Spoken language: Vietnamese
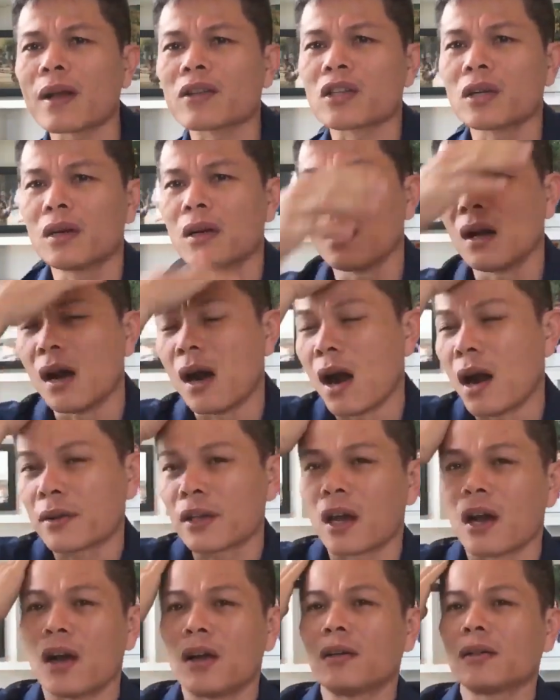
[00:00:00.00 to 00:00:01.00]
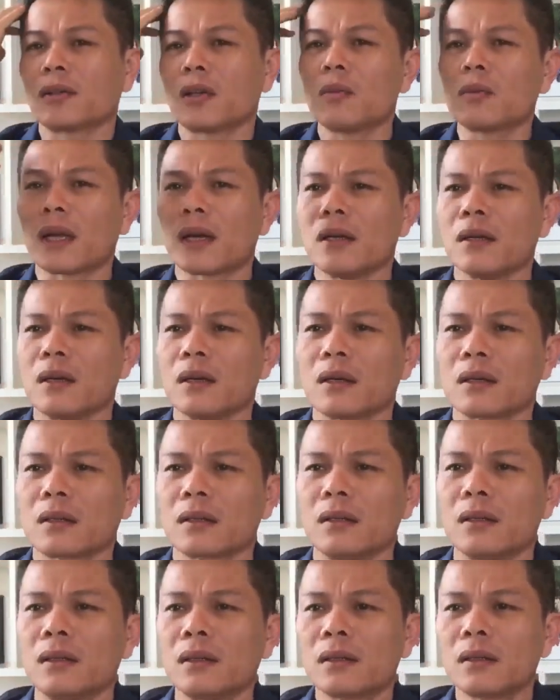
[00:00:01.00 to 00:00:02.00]
là sự lựa chọn chúng ta được
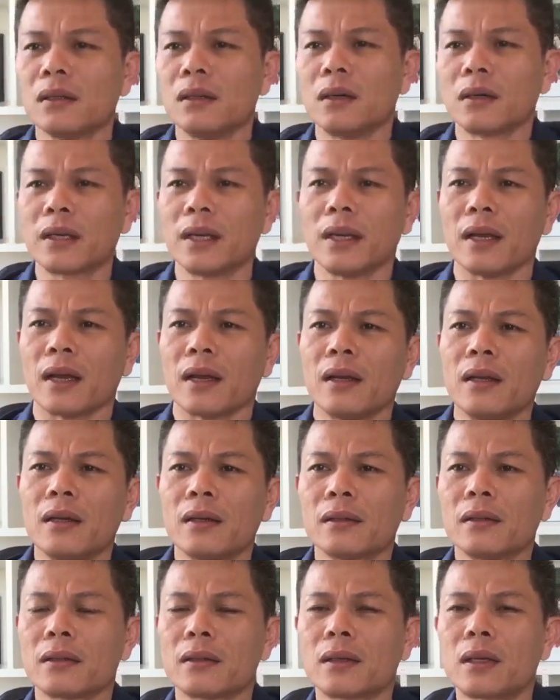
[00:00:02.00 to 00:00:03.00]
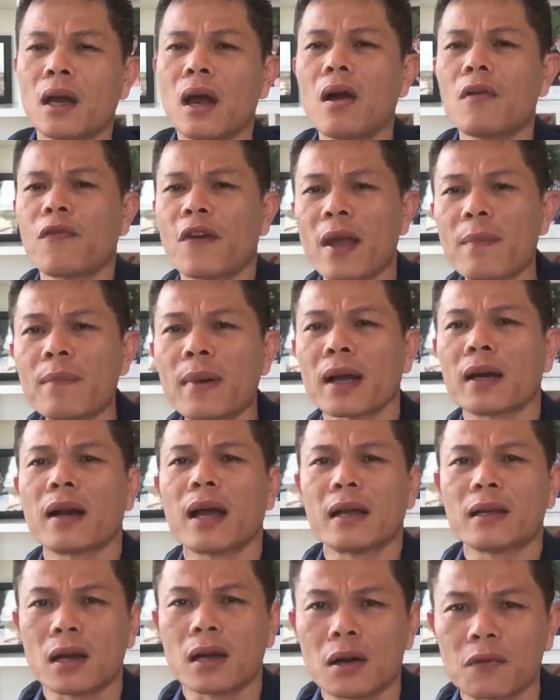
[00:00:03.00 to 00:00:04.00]
được gì à được cho phép mình
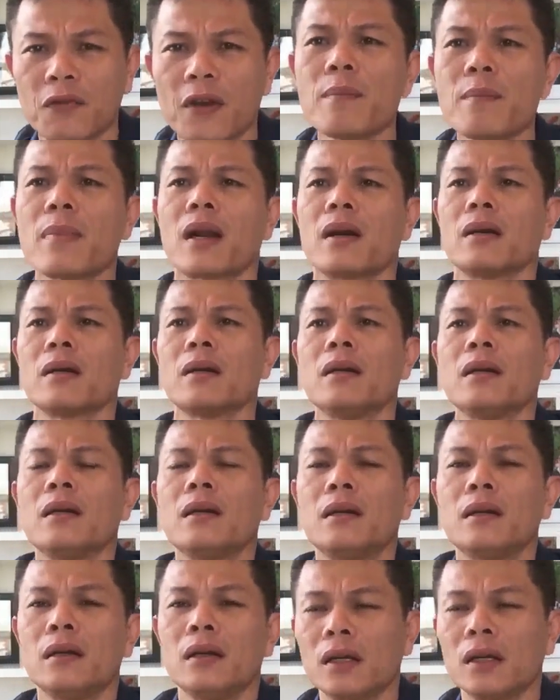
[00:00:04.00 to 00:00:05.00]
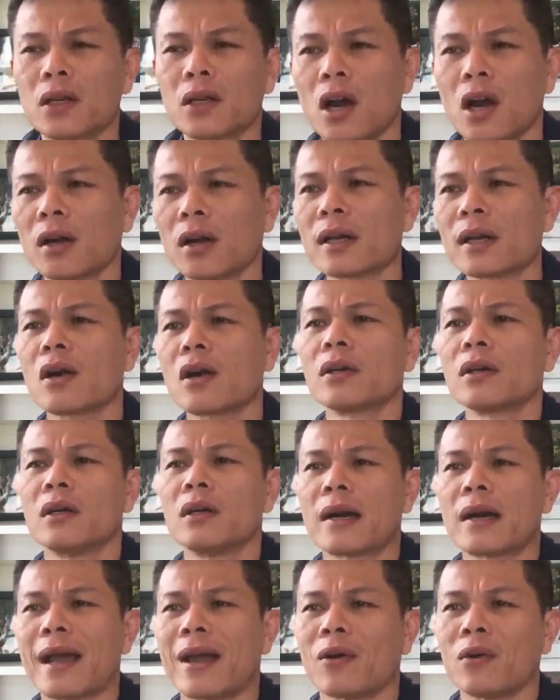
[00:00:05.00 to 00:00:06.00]
hãy cho phép mình lựa chọn cái con
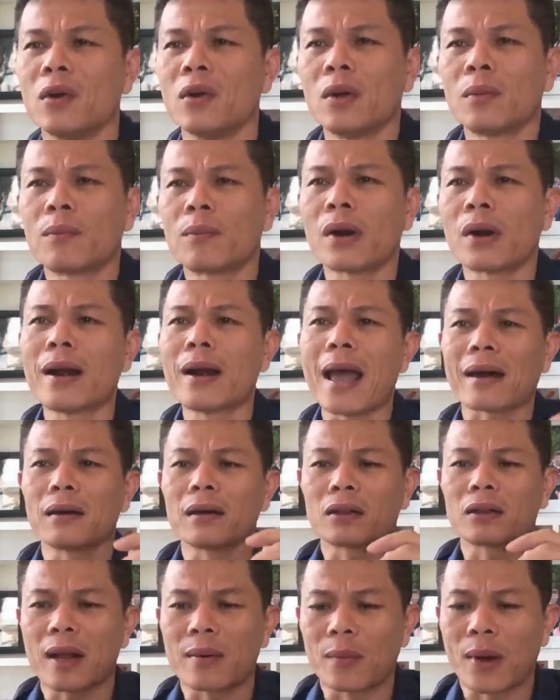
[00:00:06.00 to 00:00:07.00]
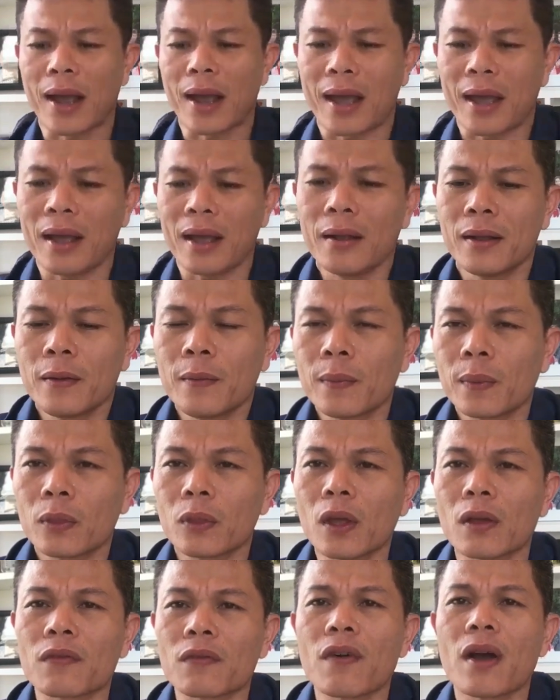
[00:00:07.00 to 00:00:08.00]
đường nào mà nó đạt được thành quả
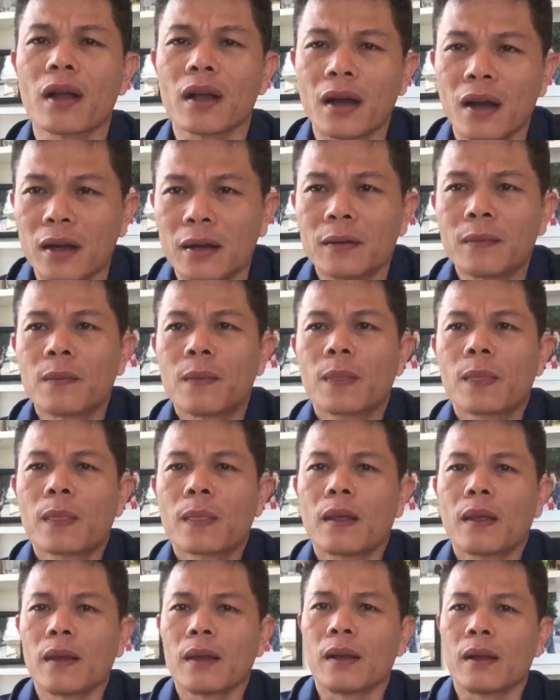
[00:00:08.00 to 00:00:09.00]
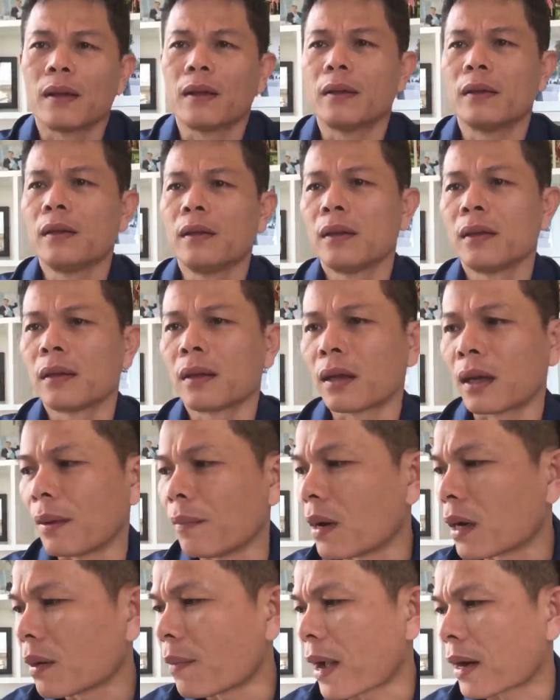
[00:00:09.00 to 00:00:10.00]
tuyệt vời hơn à,
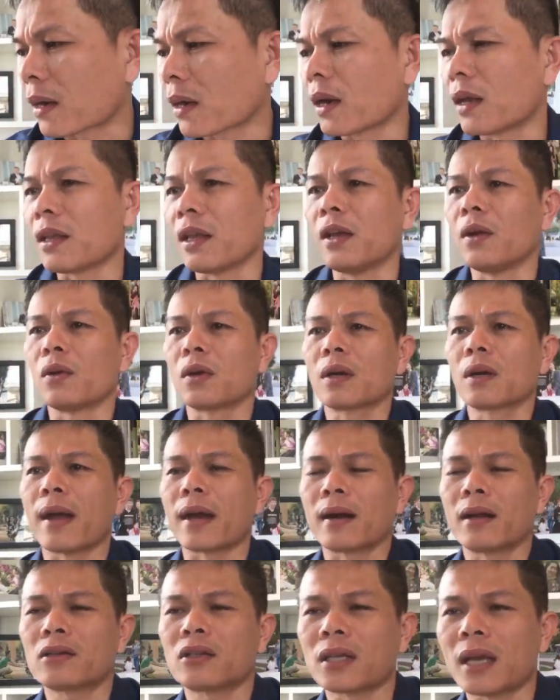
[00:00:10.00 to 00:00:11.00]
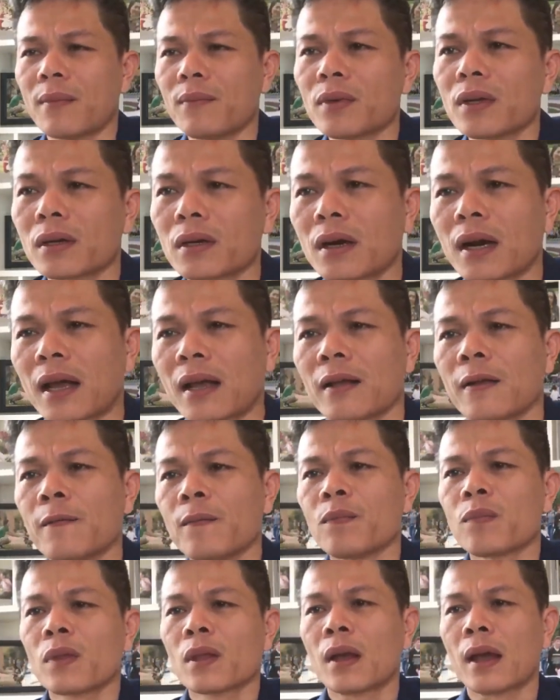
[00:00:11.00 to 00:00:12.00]
cảm ơn các bạn rất là nhiều các bạn đã xem chương trình này
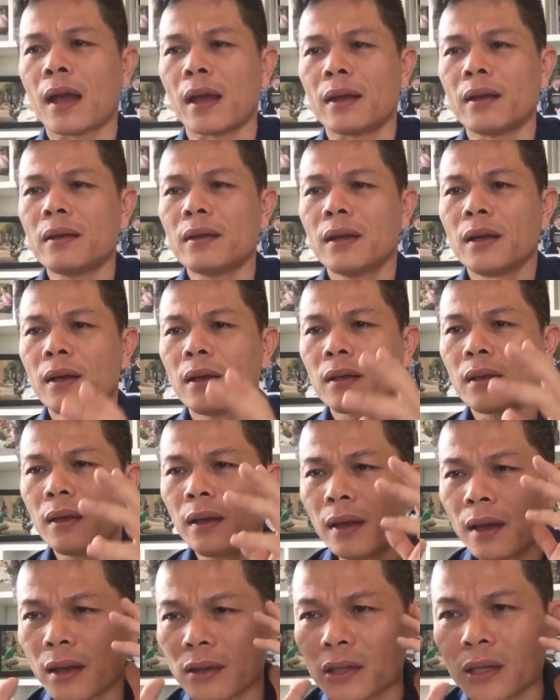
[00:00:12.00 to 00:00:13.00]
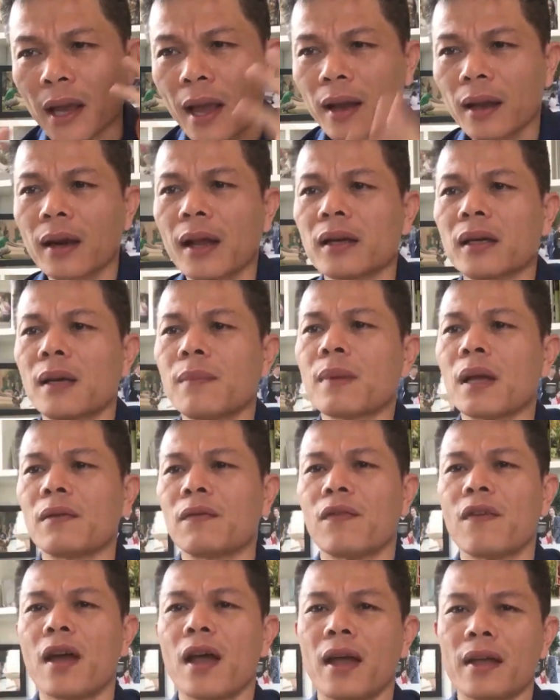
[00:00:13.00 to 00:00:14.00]
hãy chia sẻ cái livestream này
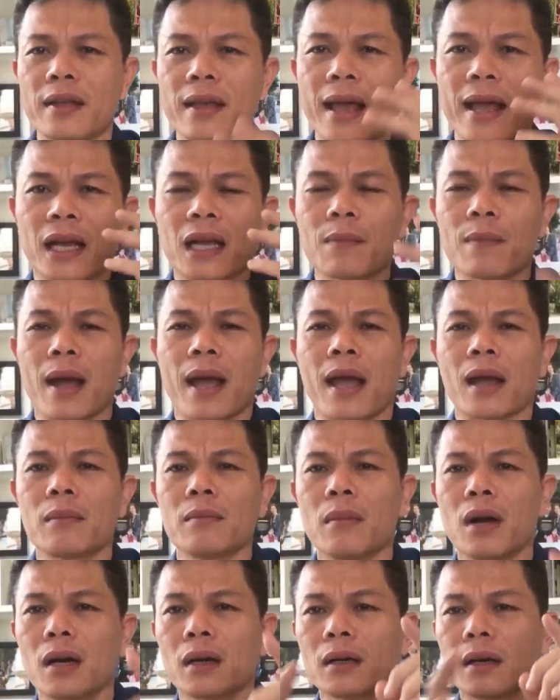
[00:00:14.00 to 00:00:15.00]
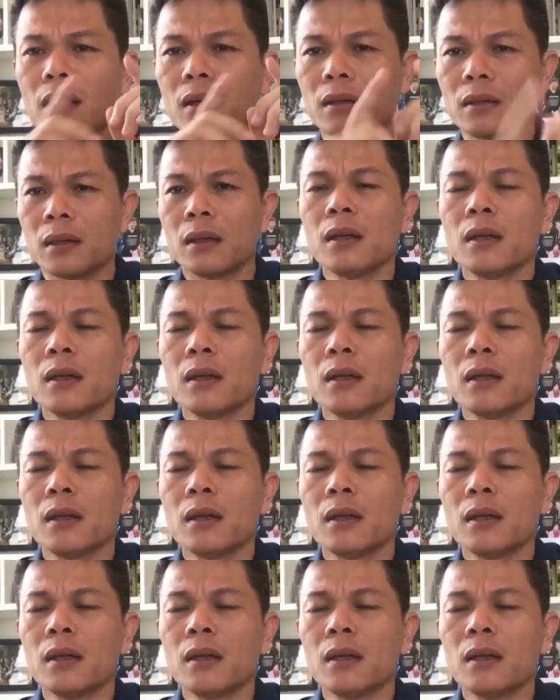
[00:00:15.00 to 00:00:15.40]
về nhà các bạn bên kênh